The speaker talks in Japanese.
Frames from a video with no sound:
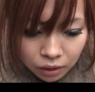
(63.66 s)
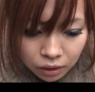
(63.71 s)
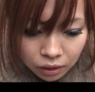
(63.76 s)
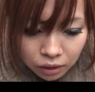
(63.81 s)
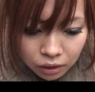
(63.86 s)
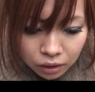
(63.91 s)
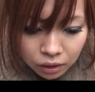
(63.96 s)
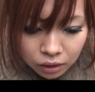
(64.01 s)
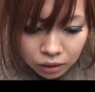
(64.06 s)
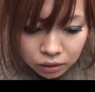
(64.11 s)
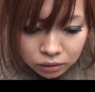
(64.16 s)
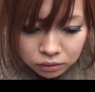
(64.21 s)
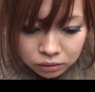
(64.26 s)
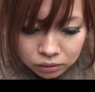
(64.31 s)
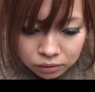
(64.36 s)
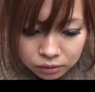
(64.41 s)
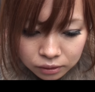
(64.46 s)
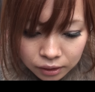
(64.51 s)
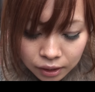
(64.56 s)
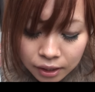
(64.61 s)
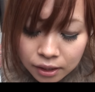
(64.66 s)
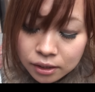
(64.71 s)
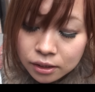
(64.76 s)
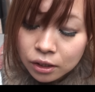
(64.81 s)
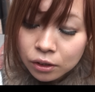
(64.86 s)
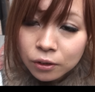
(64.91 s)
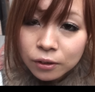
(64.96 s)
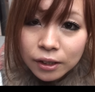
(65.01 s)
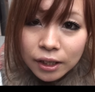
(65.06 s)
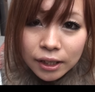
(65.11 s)
は
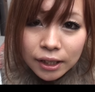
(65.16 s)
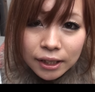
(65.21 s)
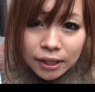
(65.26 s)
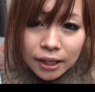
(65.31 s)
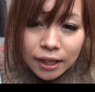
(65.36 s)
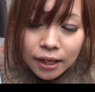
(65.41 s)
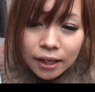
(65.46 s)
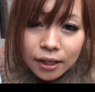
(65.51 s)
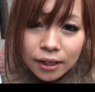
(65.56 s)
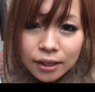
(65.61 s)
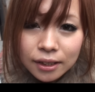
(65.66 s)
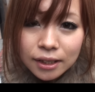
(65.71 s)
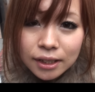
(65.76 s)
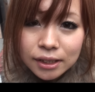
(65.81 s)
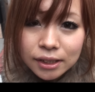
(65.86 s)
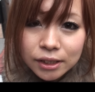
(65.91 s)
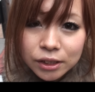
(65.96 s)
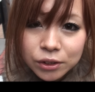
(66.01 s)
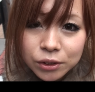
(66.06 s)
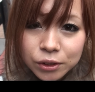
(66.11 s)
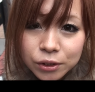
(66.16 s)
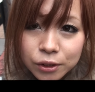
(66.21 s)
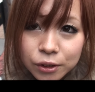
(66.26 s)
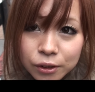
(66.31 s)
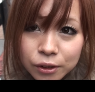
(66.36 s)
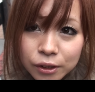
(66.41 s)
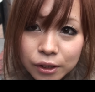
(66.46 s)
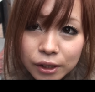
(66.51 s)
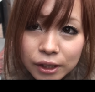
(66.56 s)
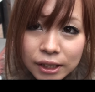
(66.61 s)
幻想的な感
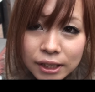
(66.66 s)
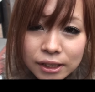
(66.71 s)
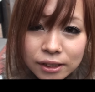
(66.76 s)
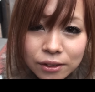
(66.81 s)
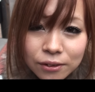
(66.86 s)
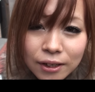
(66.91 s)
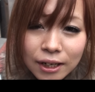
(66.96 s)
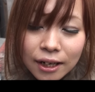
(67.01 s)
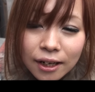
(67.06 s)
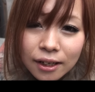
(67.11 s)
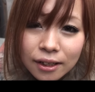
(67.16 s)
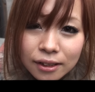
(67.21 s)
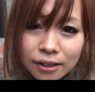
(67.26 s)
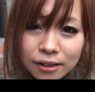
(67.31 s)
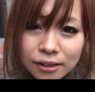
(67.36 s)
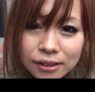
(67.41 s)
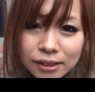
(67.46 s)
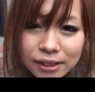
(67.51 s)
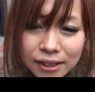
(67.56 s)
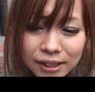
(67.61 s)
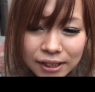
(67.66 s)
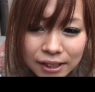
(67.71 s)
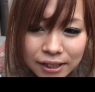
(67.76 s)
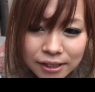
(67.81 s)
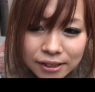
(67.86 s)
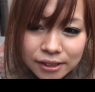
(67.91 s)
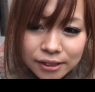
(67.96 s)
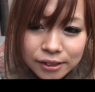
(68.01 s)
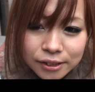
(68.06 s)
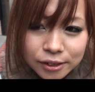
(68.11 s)
じのイラストが好きで
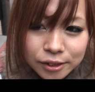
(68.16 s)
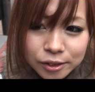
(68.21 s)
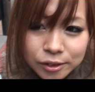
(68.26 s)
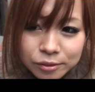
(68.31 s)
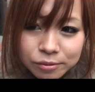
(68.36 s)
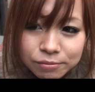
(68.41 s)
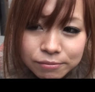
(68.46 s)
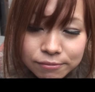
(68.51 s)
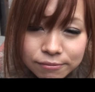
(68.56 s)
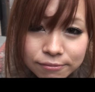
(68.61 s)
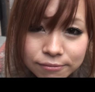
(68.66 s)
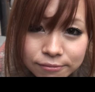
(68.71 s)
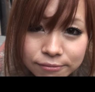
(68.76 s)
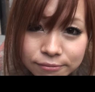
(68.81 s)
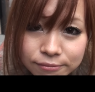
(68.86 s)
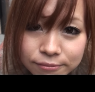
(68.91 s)
す